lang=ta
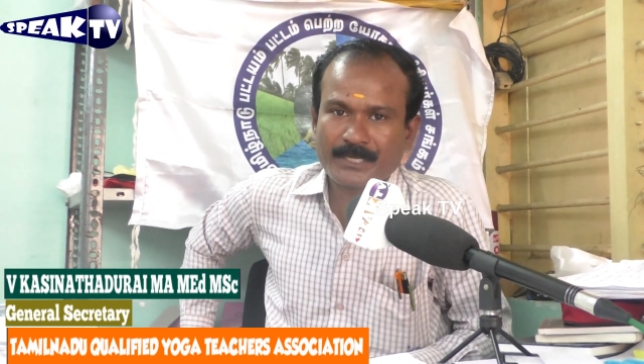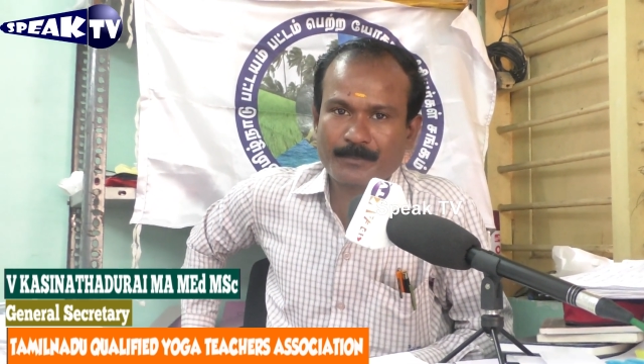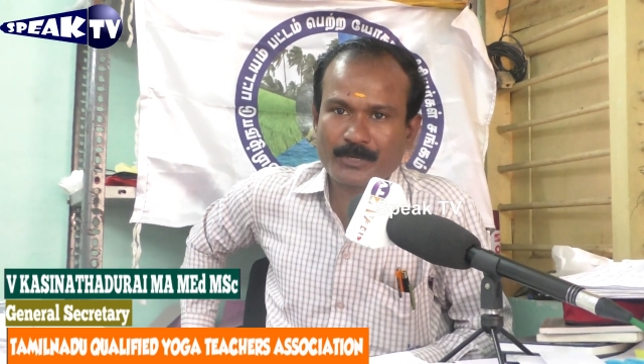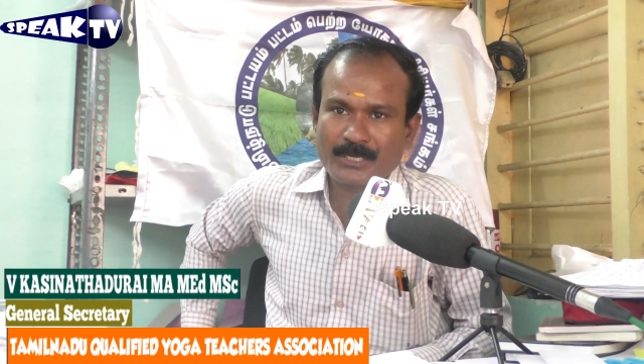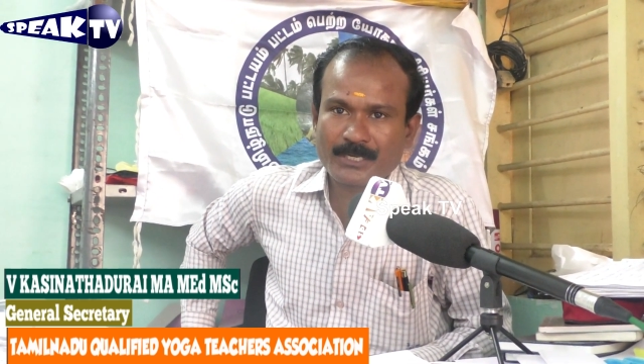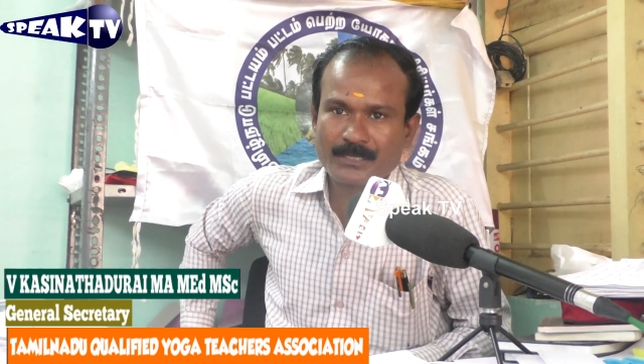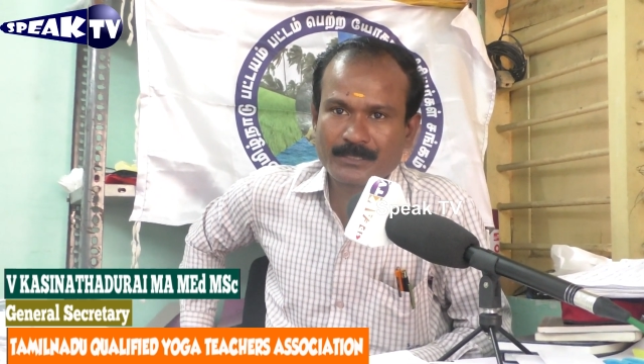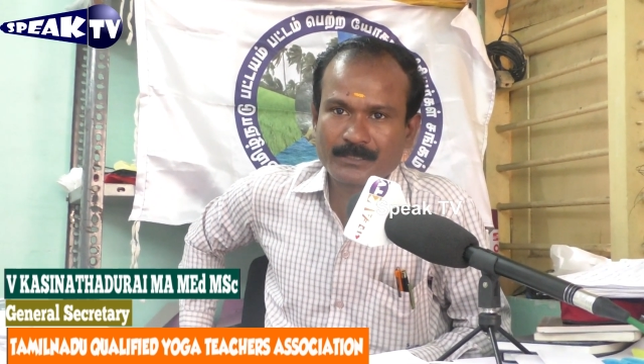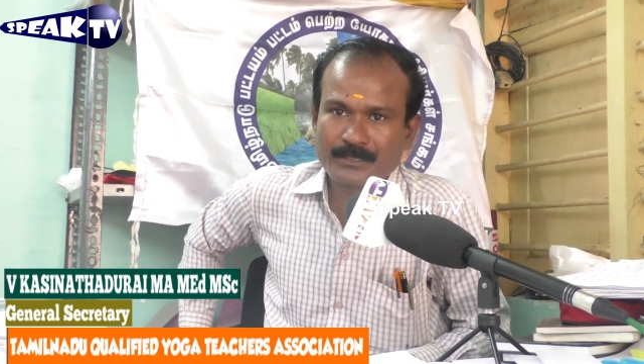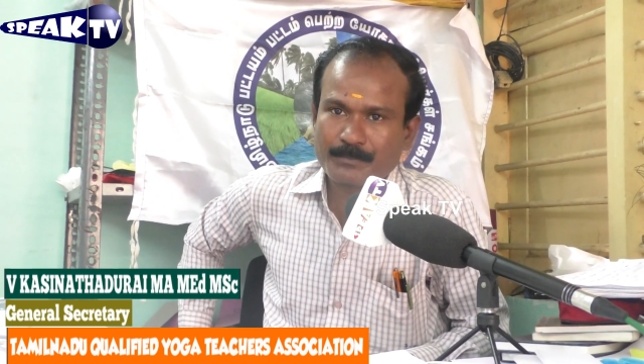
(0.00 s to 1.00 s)
பட்டினி
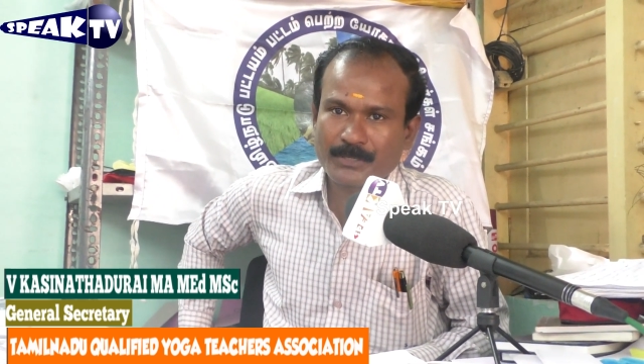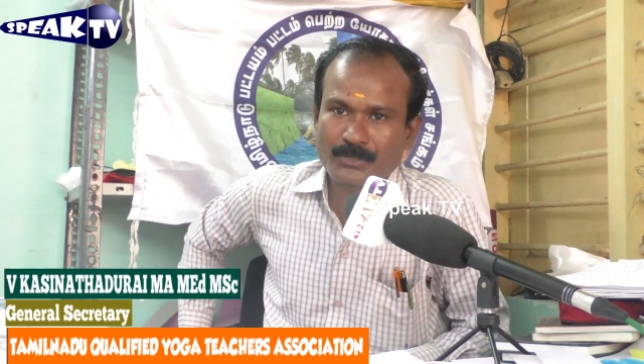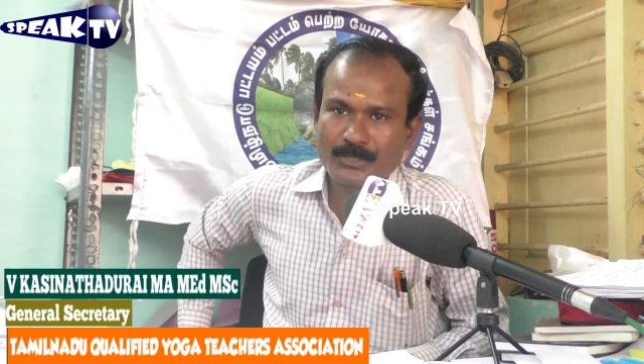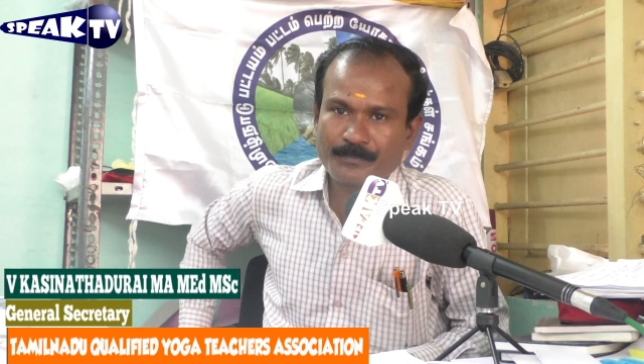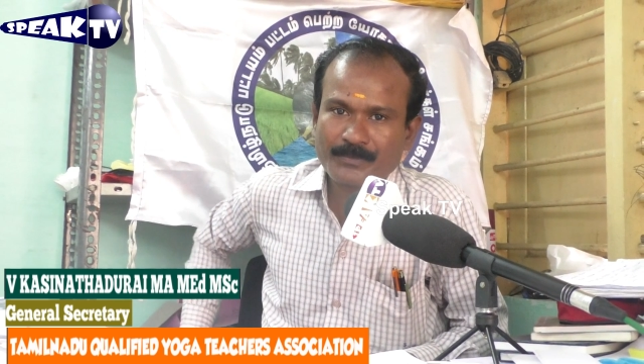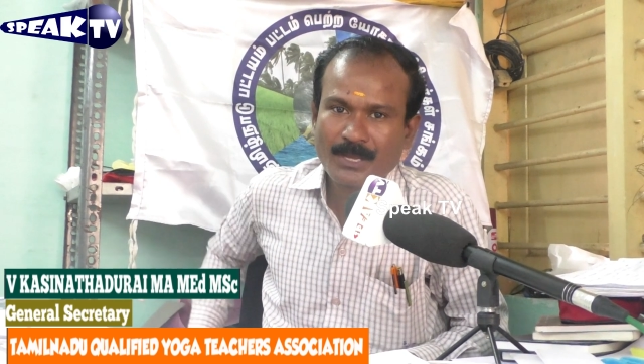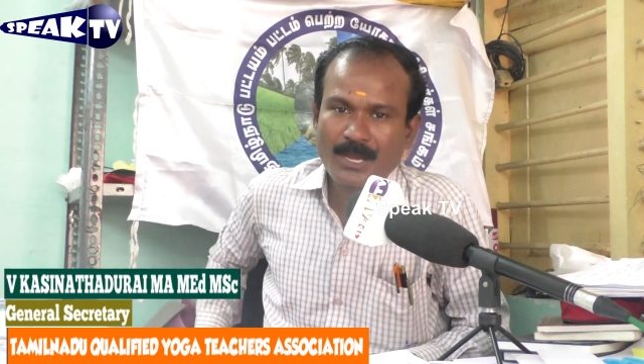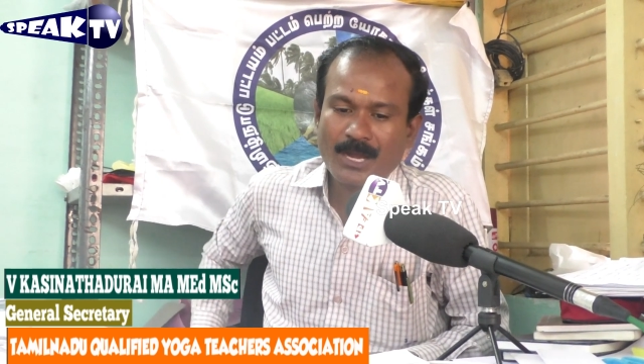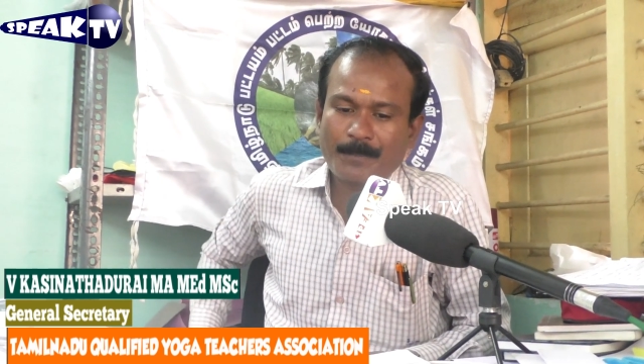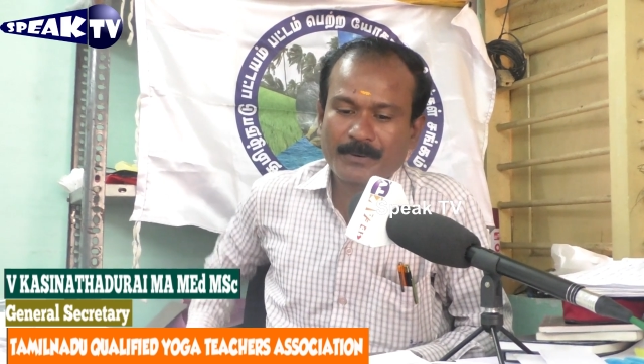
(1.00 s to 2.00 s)
போராட்டம் பண்ணோம்
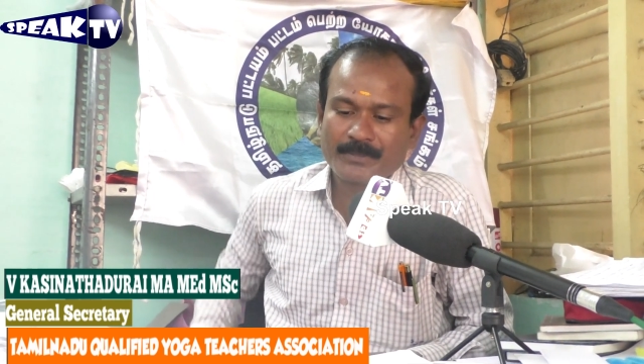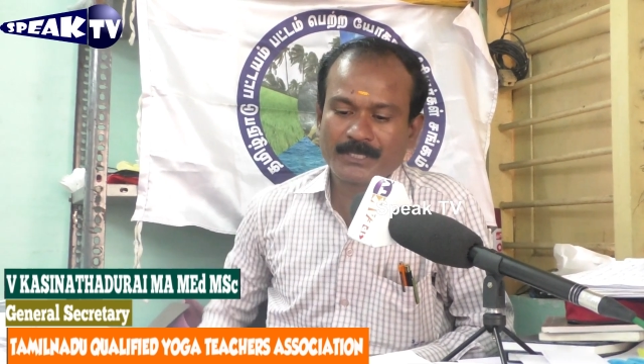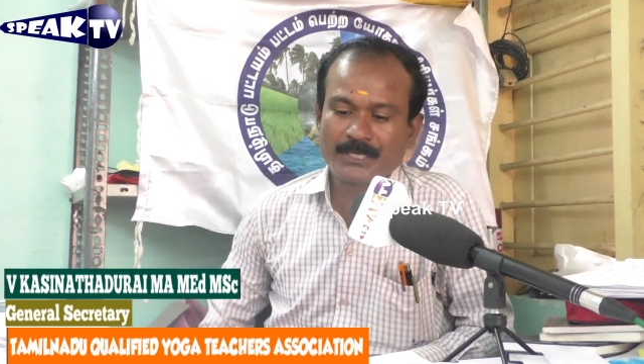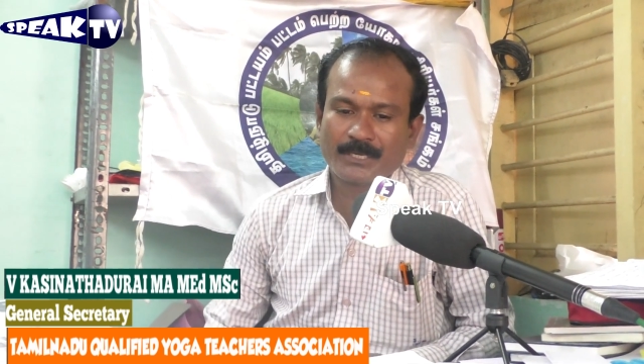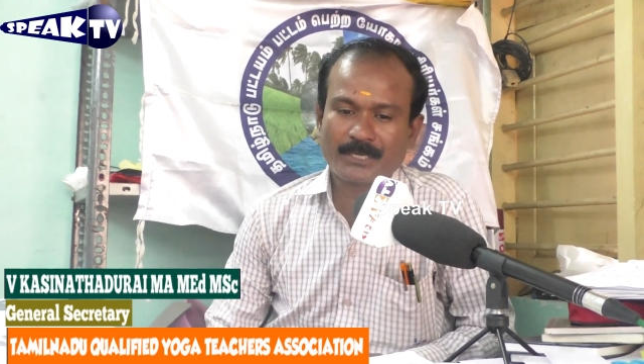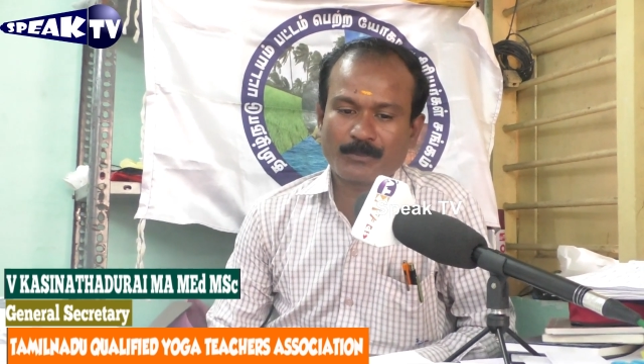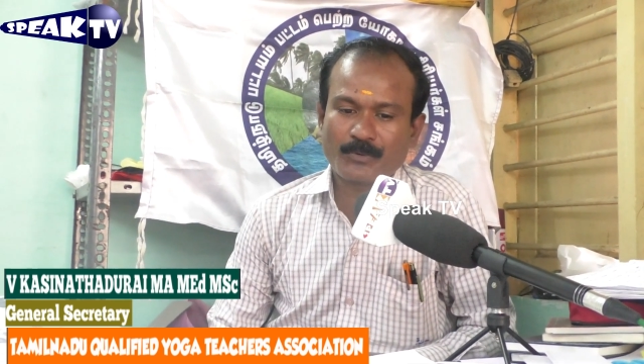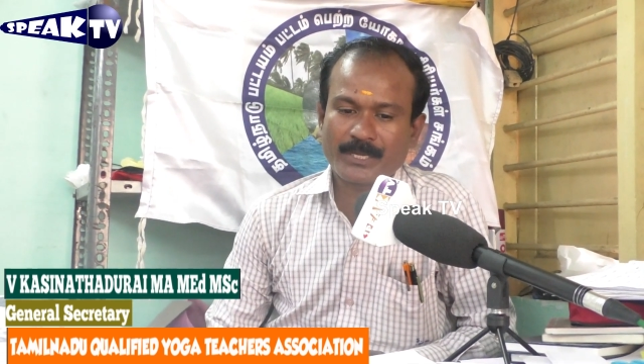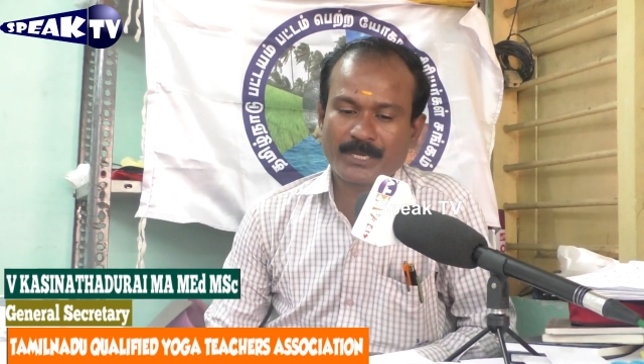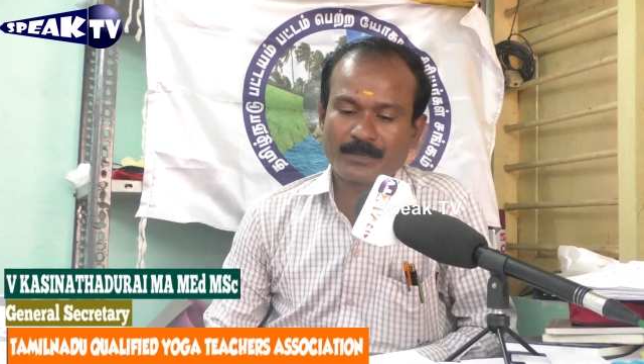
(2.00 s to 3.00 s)
அப்போ வந்து
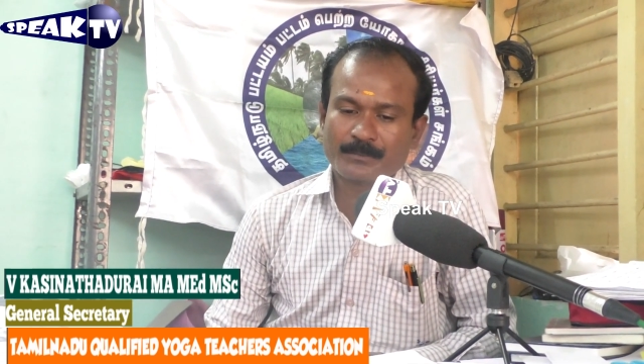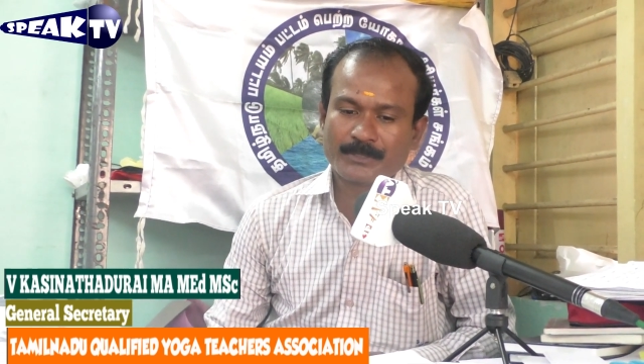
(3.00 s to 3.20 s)
நம்மளுடைய